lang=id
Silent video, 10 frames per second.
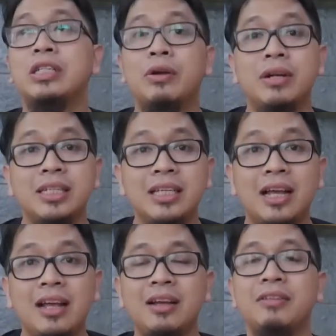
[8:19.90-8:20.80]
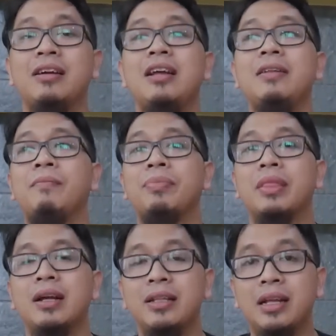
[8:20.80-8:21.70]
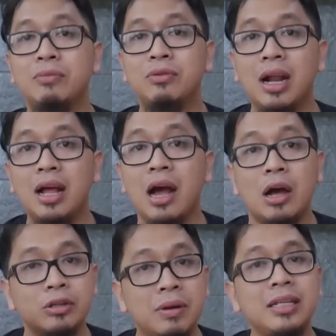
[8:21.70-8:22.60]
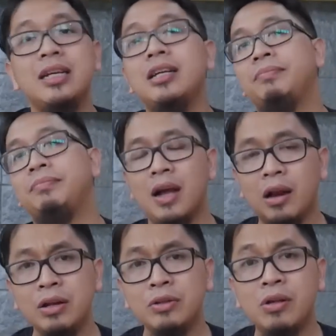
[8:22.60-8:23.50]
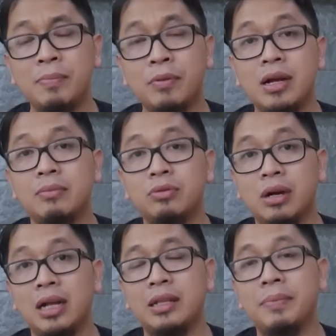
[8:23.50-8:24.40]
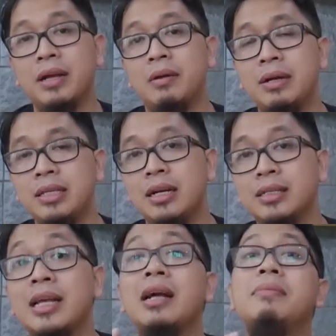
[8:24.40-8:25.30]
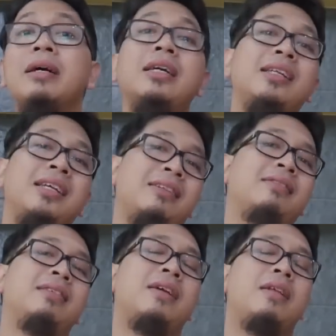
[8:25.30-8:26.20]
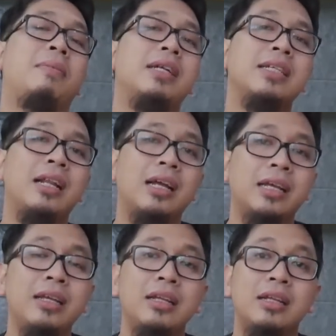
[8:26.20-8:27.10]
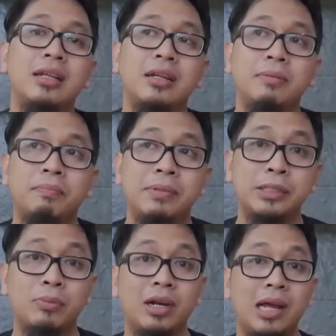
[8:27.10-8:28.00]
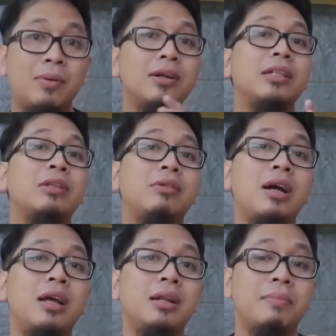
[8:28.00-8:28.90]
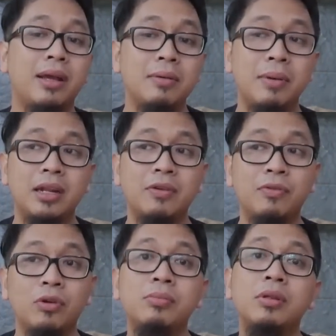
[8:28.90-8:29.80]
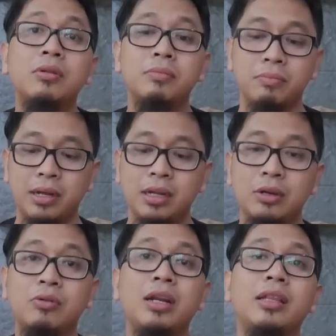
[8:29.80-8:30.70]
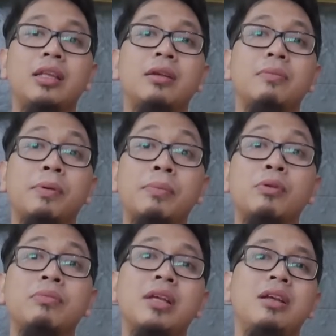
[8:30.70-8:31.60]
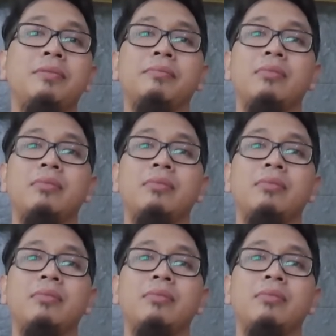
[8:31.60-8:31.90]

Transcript: Konsekuensinya gitu kan, ketika murah harus banyak. Kalau Anda jual produk murah tapi nggak banyak, sayang banget gitu. Makasih lagi, bisnis modal di awal ditentukan. Mainnya mainin volume untuk mainin quality premiumnya